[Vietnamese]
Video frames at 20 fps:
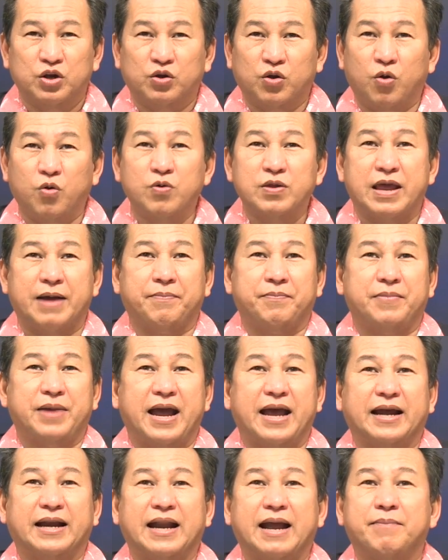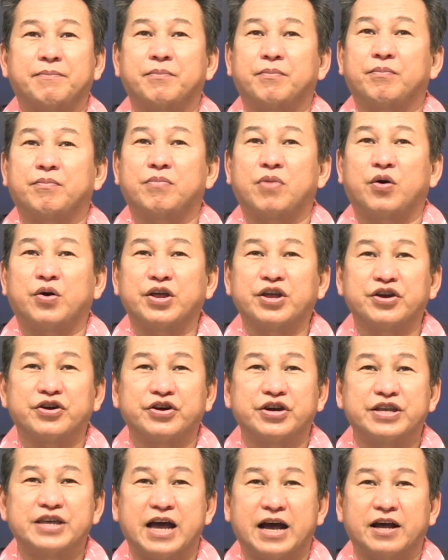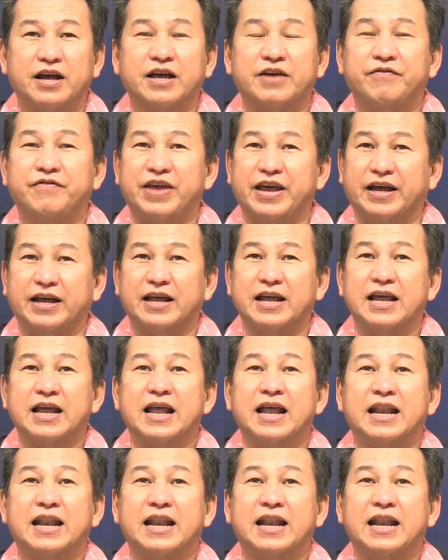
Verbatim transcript: thu nhập hàng năm mỗi người dân Việt